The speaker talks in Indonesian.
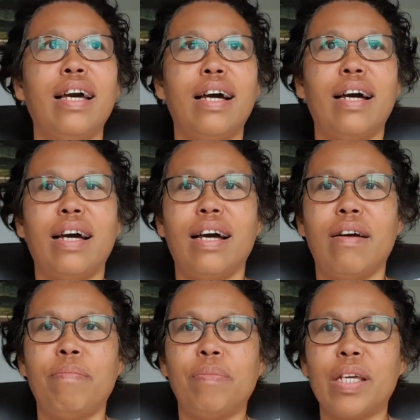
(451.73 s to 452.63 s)

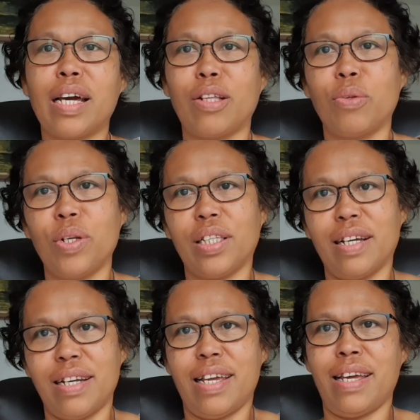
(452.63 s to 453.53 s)
um, Ika Tulit
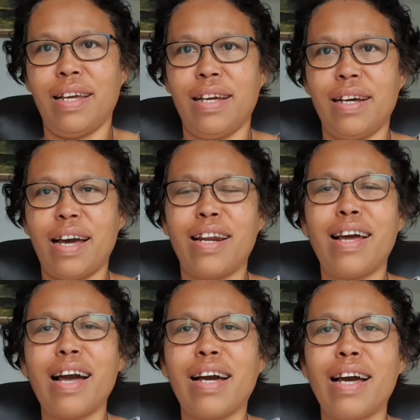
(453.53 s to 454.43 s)
Gede.
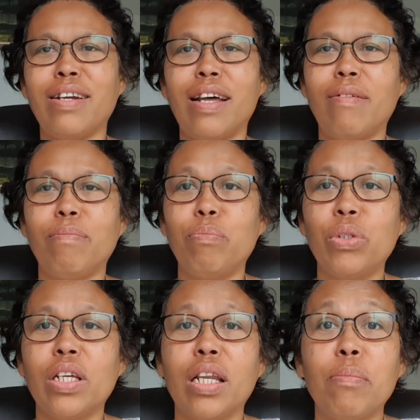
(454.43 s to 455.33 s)
Karena kakak enggak
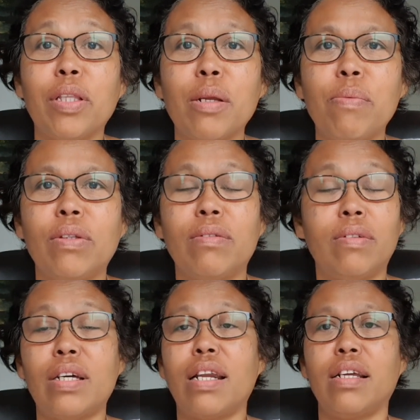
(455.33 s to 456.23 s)
pusing ribet-ribet
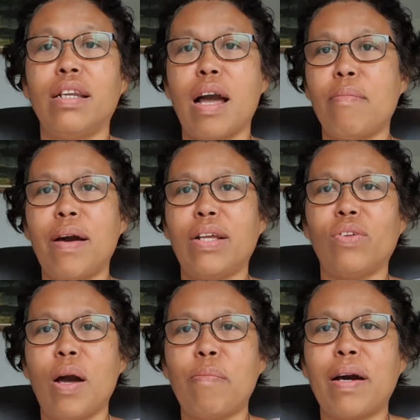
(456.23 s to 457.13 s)
cari nama
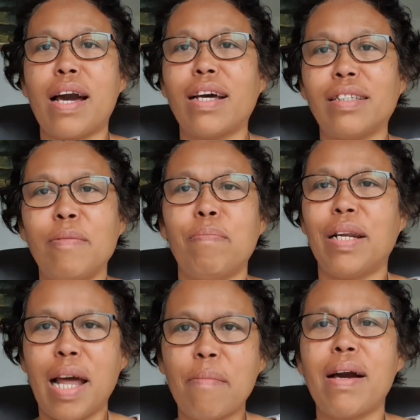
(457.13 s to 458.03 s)
atau apa, kakak
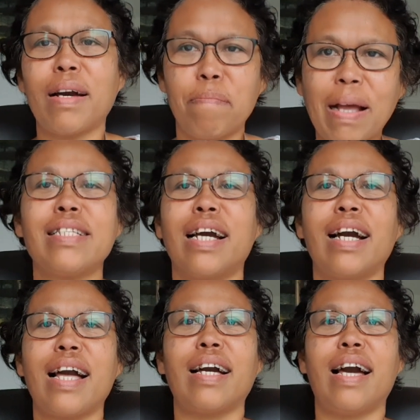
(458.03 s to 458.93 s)
simpan nama panjang
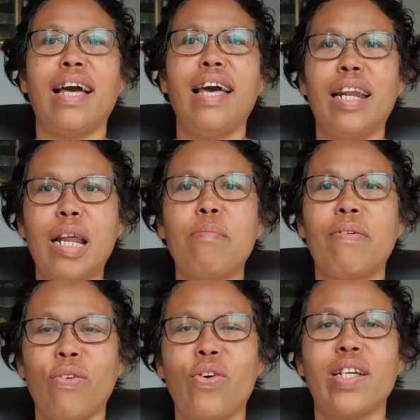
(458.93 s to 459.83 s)
kakak nama
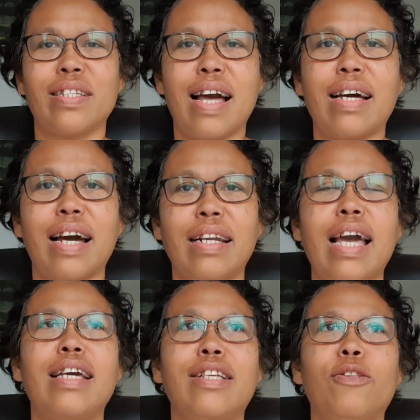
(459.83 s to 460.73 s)
Flores kakak
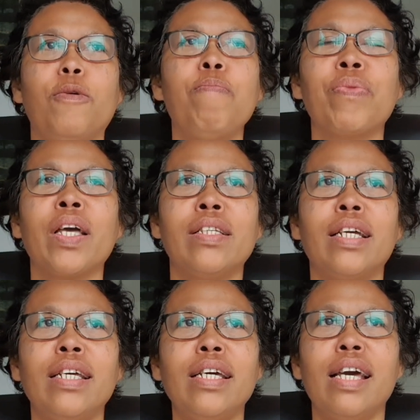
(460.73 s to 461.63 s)
nah itu
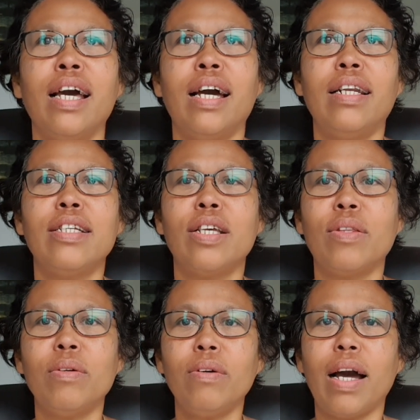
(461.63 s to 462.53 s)
jadi di
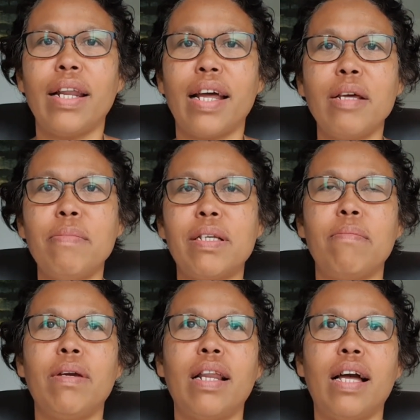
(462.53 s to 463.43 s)
situ adik-adik bisa
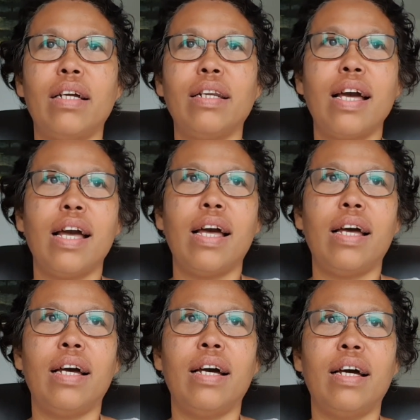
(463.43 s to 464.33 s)
bilang nah
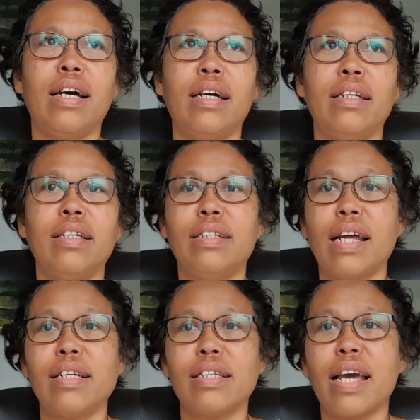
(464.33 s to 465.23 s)
uh, di
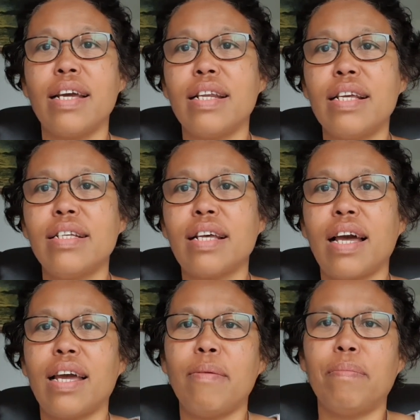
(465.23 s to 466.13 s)
channel saya ini
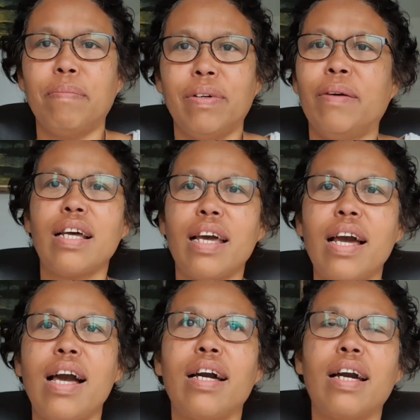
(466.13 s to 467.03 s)
saya uh,
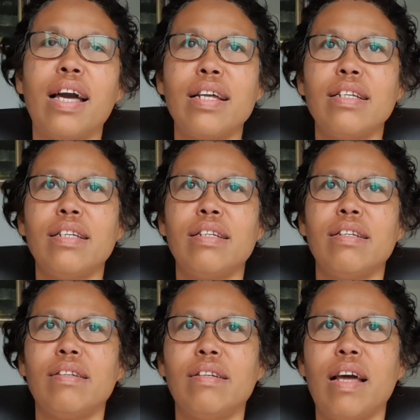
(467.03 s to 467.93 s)
saya akan
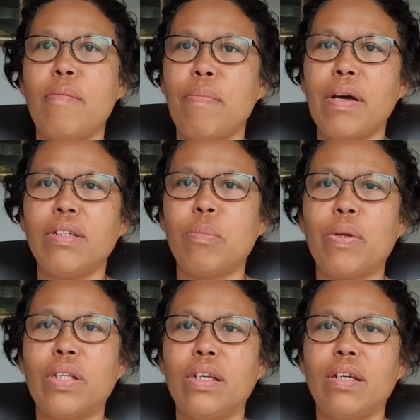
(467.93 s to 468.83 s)
apa
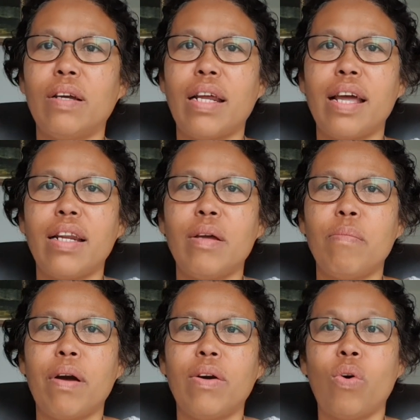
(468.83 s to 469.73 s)
seperti adik-adik
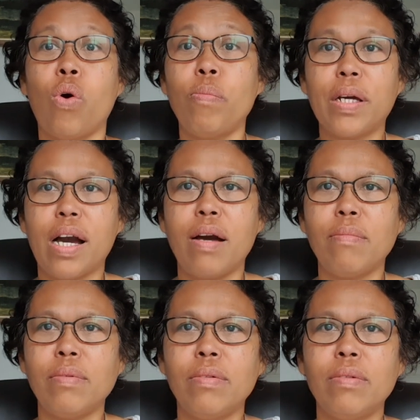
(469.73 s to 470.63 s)
mau hobi
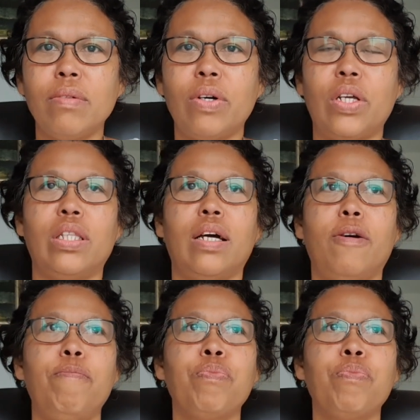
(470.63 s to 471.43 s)
kamu atau